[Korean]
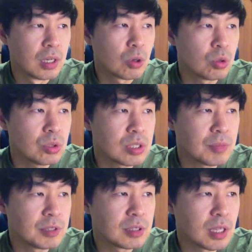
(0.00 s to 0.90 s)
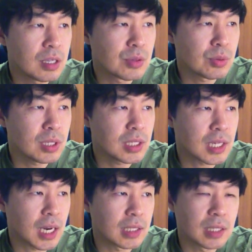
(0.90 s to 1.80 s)
코드 잡는데 소리가
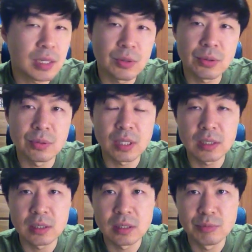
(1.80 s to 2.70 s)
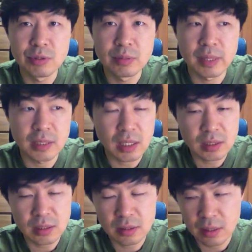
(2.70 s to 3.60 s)
잘 안 나요라는 질문들 많이
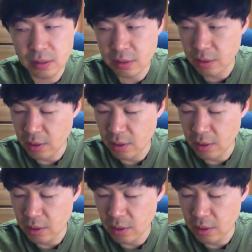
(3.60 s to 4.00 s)
하시는데요.